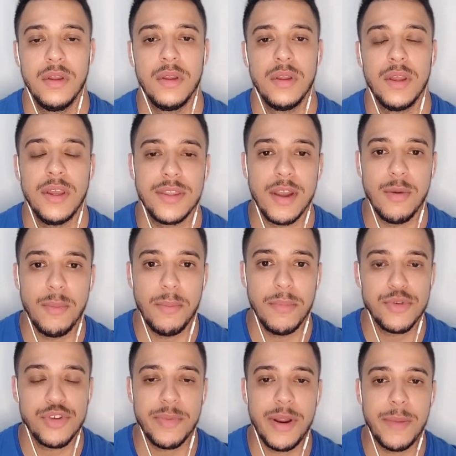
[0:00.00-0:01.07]
Então,
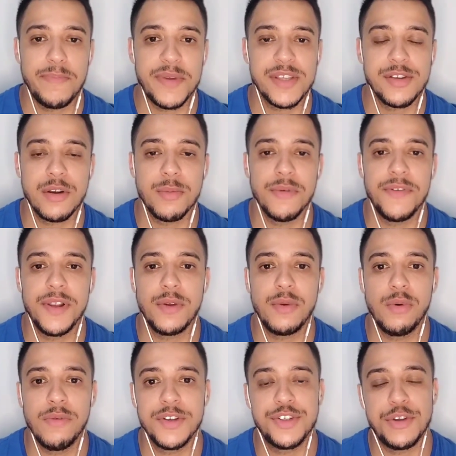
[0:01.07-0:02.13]
sobre a pista, como eu falei,
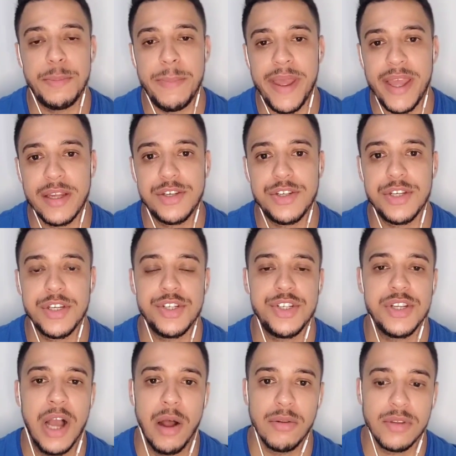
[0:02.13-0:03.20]
curvas de média e de
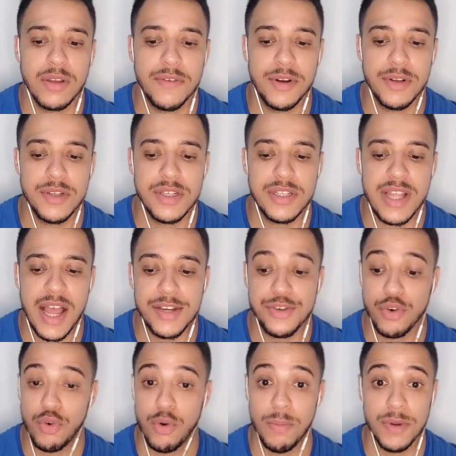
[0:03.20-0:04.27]
alta velocidade,
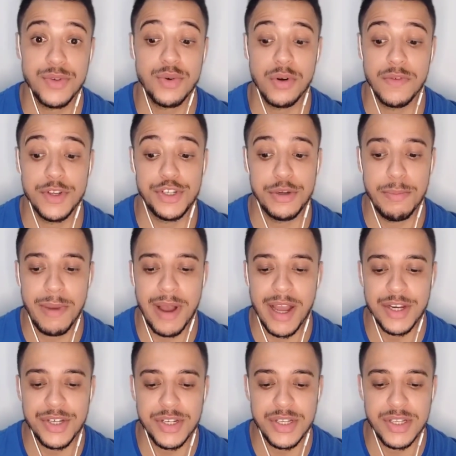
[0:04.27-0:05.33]
algumas curvas de
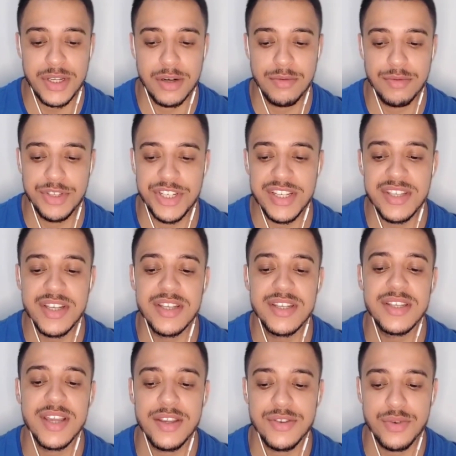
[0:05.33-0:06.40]
baixa, serão
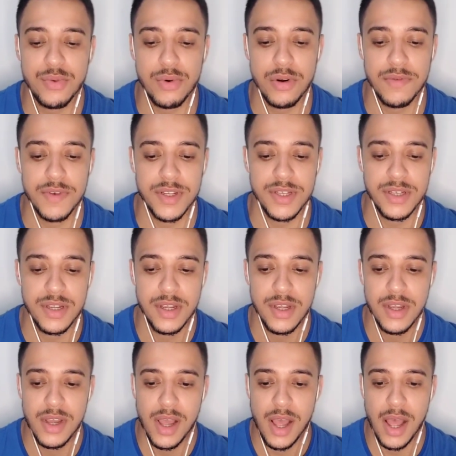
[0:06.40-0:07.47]
16 curvas,
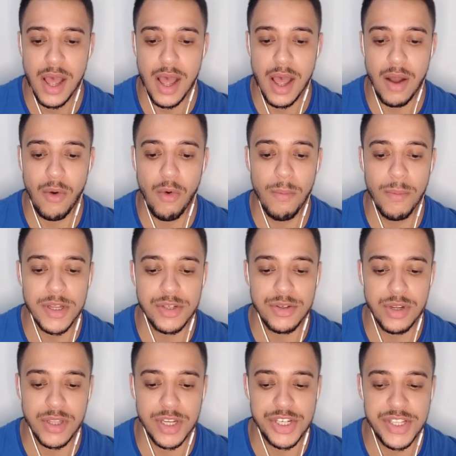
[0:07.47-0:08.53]
uma
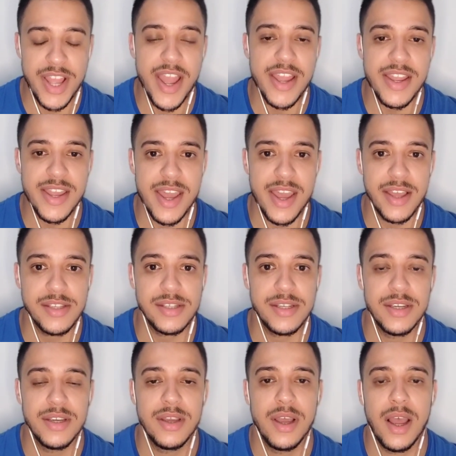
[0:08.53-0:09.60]
zona de DRS
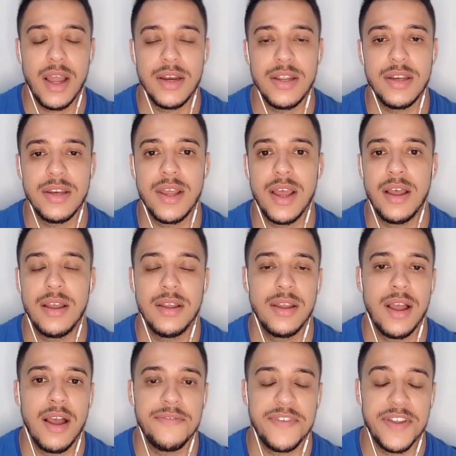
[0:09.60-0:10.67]
ali na
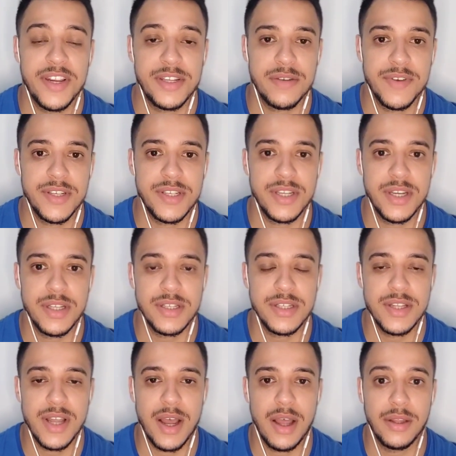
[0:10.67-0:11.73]
aferição vai ser antes
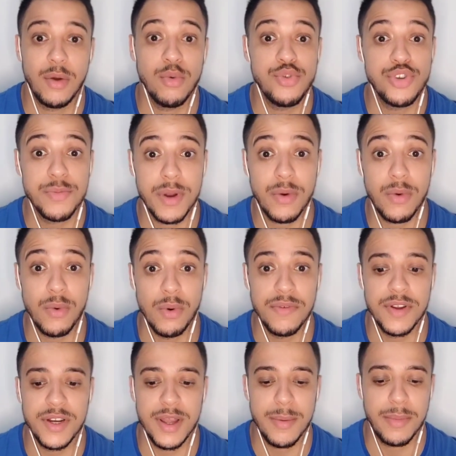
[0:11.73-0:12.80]
da na última curva,
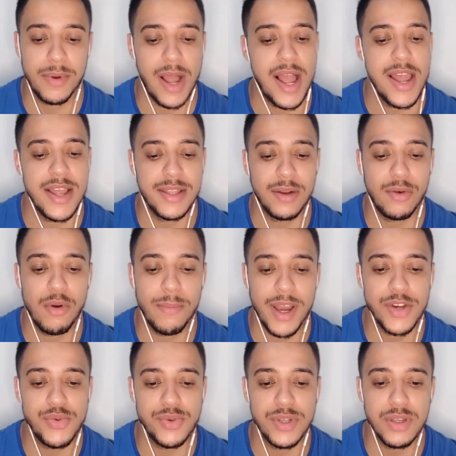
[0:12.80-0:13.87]
né, uma reta com mais
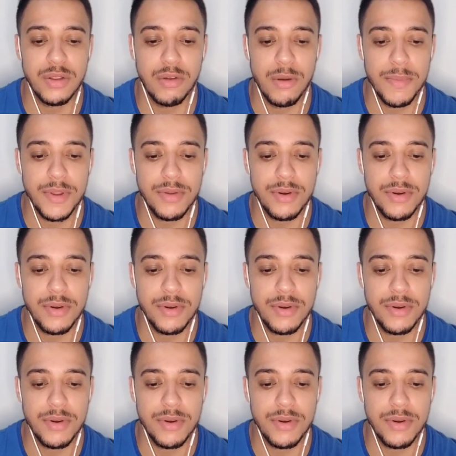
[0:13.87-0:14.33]
de um quilômetro.